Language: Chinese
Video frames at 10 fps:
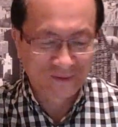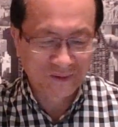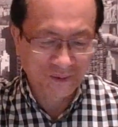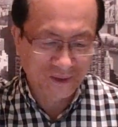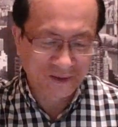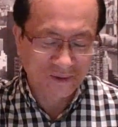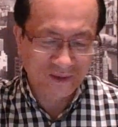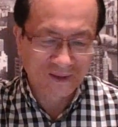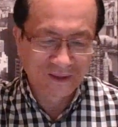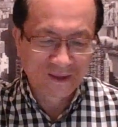所以
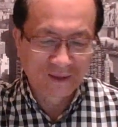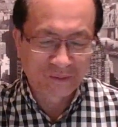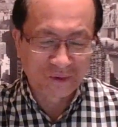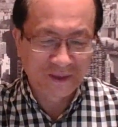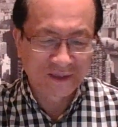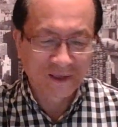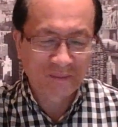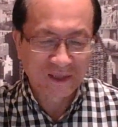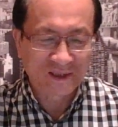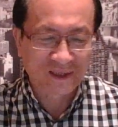说，不论是在
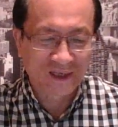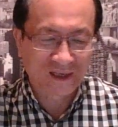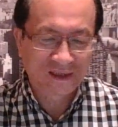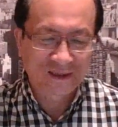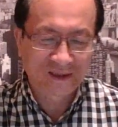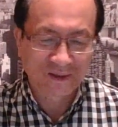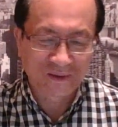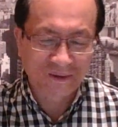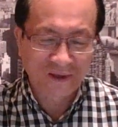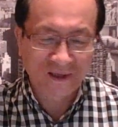北京哈找
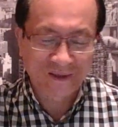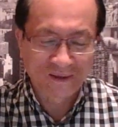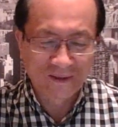一块，